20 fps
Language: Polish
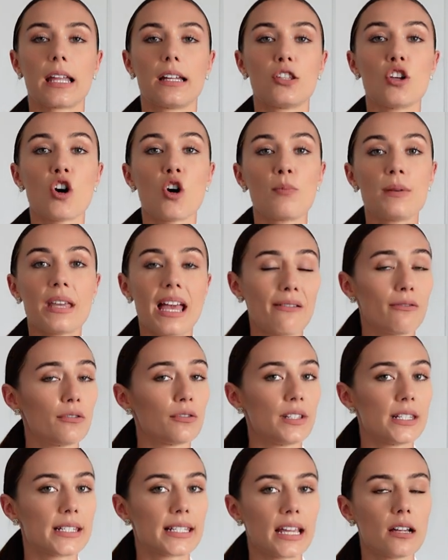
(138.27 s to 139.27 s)
Do
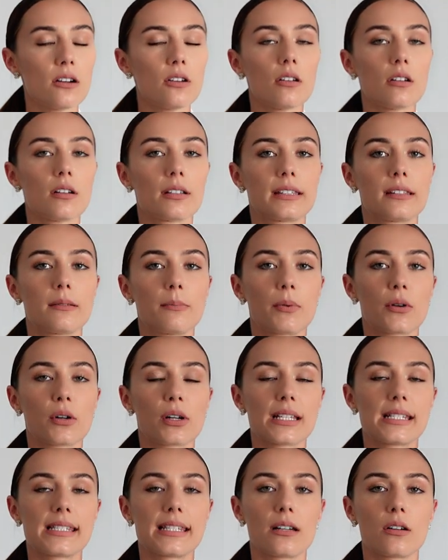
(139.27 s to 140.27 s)
objawów niskiego
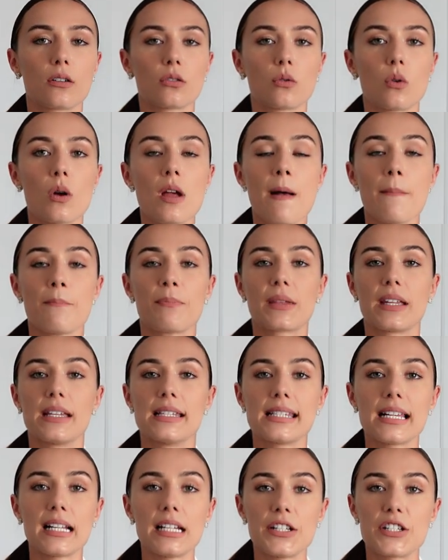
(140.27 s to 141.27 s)
progesteronu
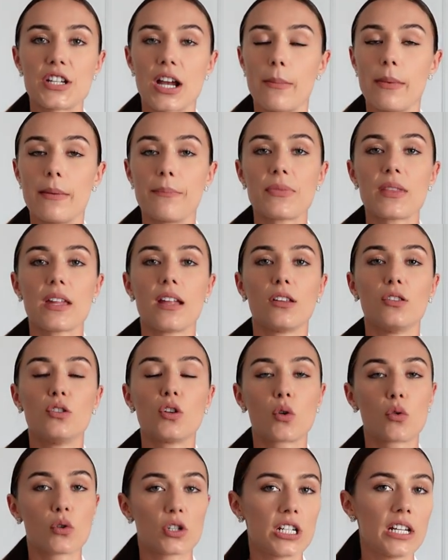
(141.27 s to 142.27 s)
zaliczamy
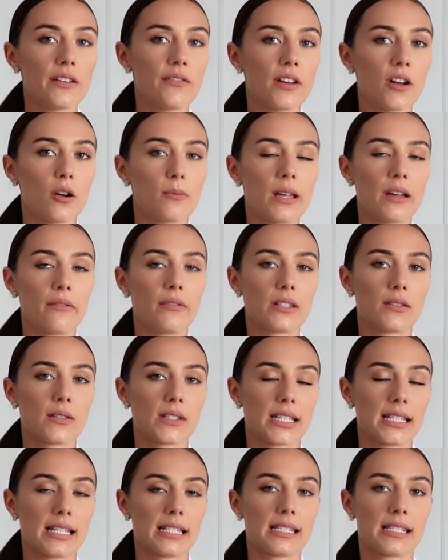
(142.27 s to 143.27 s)
Dokuczliwe objawy
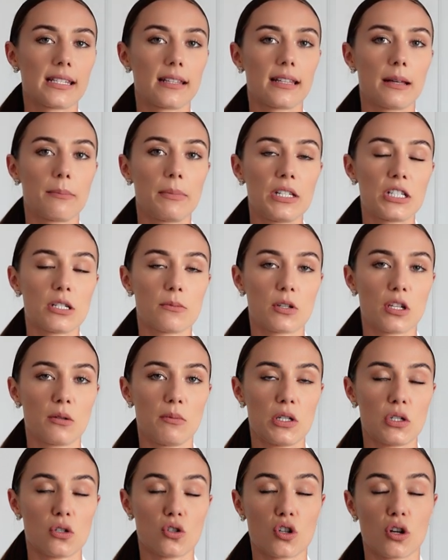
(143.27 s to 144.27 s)
związane z napięciem
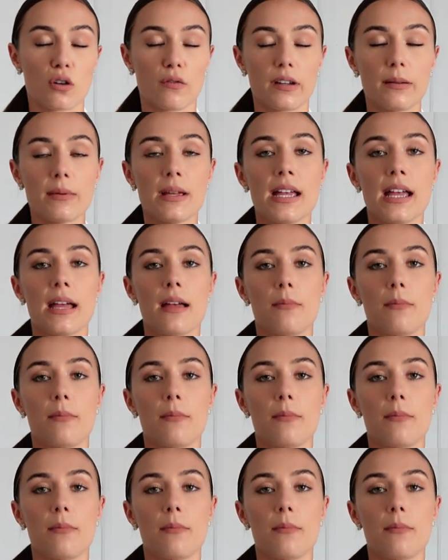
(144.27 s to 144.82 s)
przedmiesiączkowym.